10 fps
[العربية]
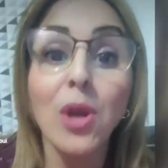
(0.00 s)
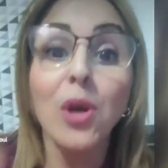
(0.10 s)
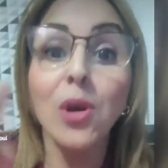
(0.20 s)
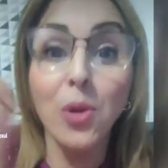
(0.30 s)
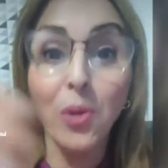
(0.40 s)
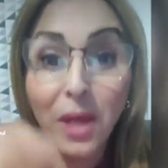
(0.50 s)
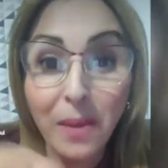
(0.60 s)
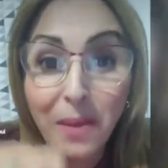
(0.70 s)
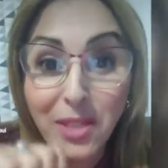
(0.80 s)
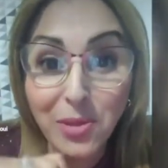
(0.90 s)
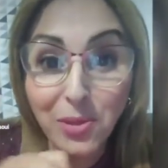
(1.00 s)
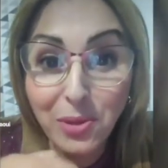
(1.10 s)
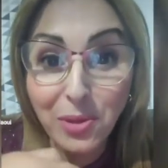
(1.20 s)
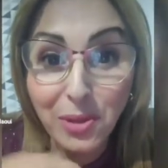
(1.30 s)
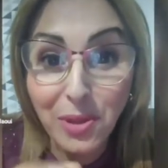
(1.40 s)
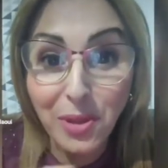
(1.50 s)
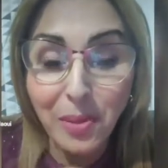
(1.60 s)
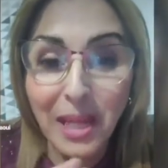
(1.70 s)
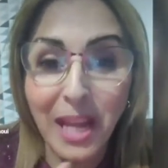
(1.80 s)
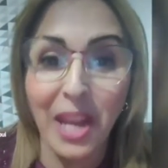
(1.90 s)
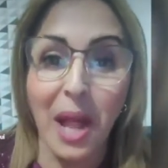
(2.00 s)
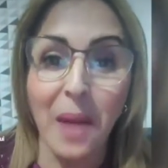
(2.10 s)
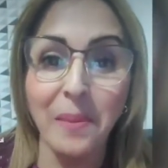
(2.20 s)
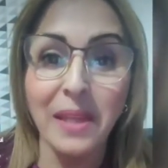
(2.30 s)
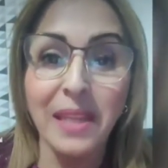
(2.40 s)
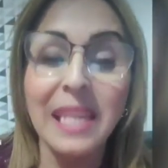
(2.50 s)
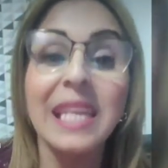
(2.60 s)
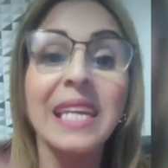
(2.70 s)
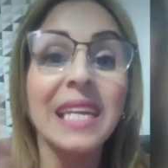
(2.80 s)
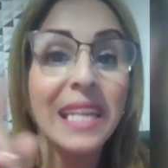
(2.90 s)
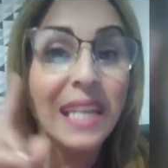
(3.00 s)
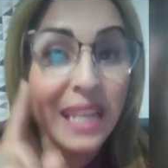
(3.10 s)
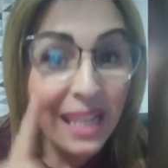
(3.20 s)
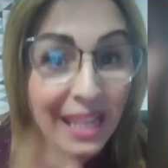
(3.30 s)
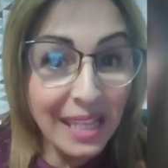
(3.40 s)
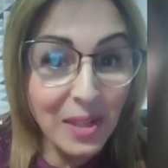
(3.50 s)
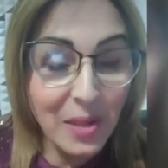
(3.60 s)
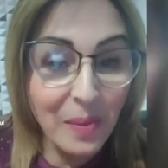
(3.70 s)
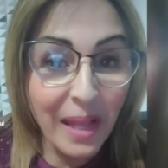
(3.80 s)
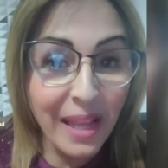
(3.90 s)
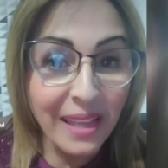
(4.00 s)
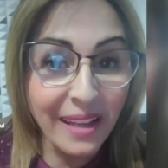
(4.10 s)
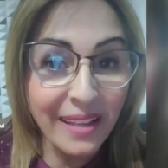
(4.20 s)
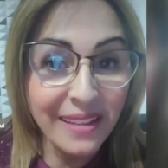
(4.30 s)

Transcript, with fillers: وهو راه معجون كله بالحرام خليكم معايا